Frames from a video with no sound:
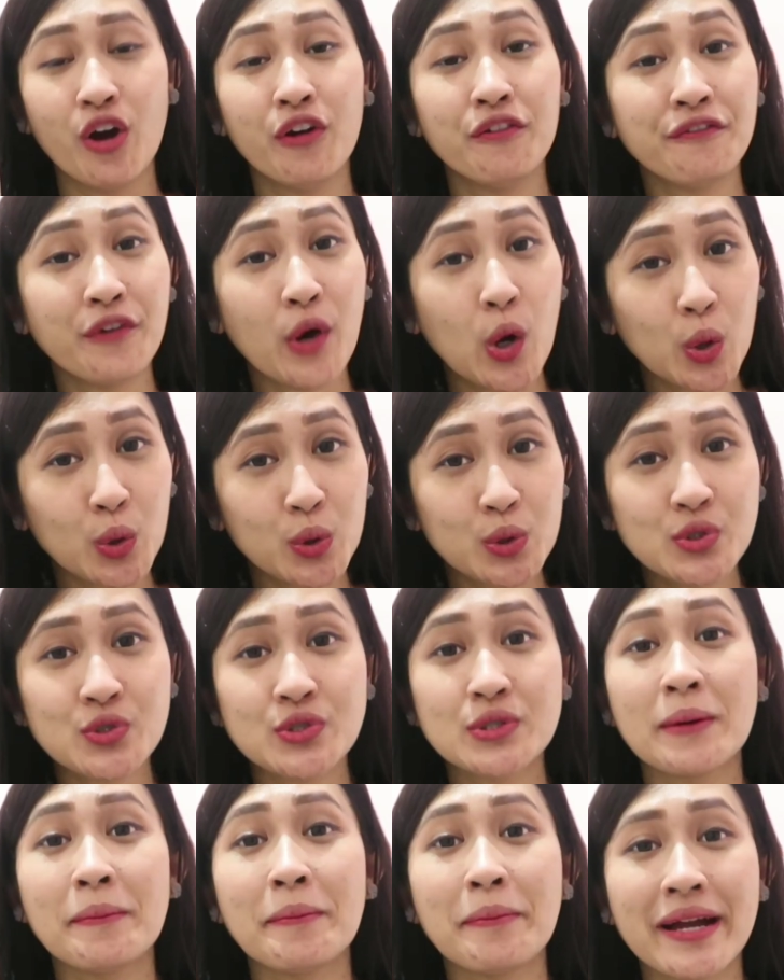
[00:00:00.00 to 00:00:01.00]

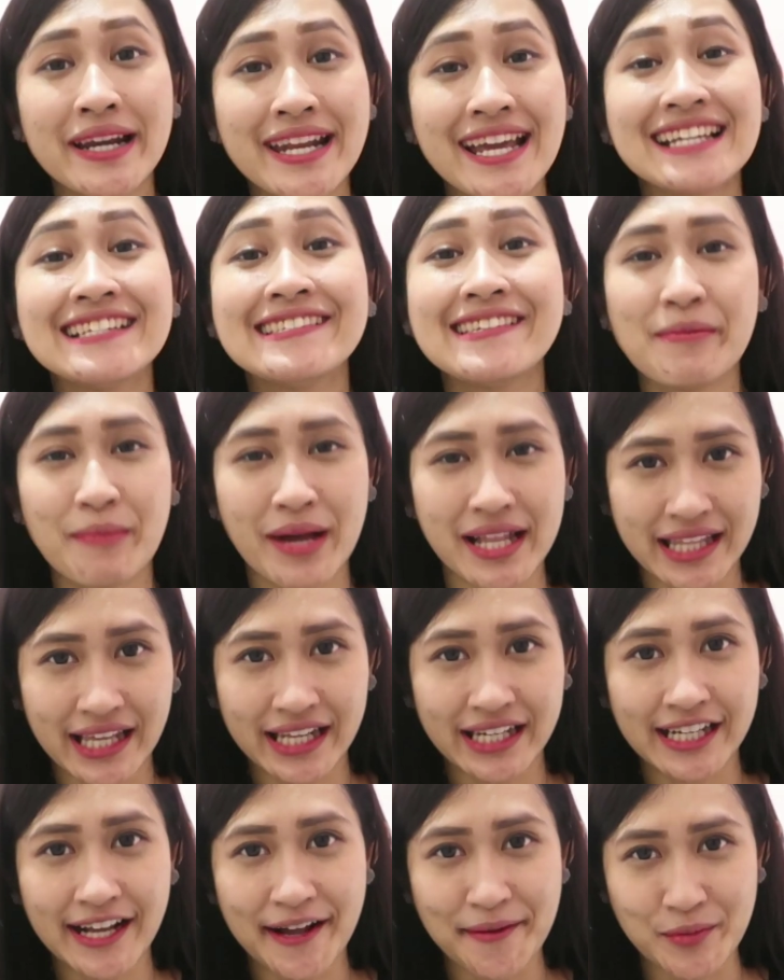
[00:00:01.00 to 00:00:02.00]
Fokus pada isi
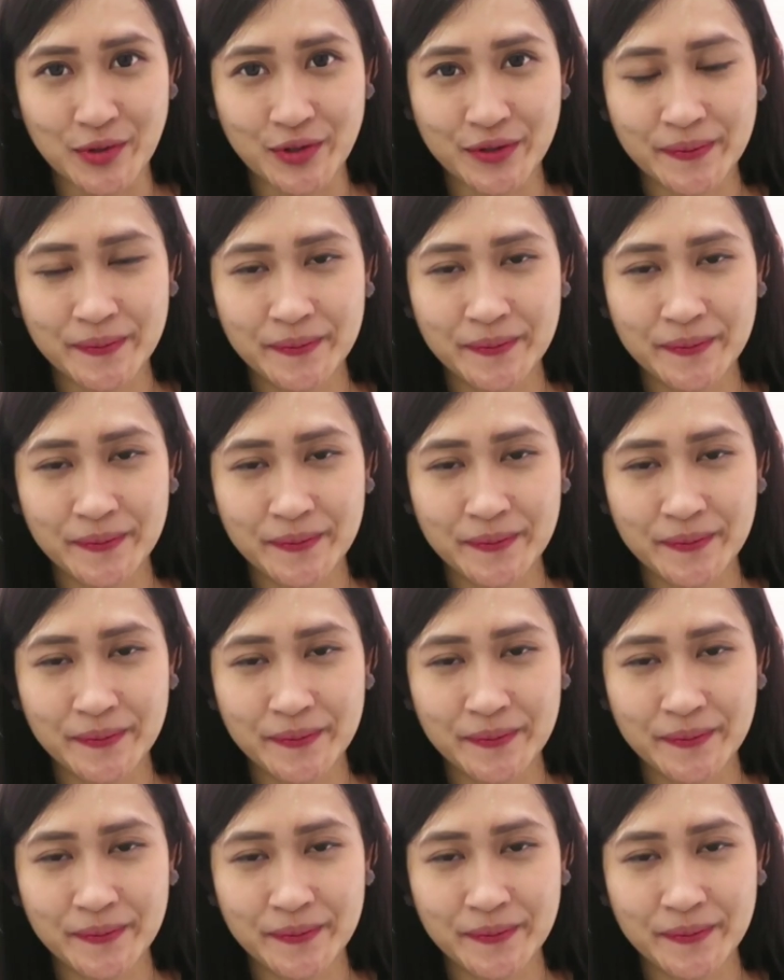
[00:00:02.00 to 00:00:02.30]
materi kamu.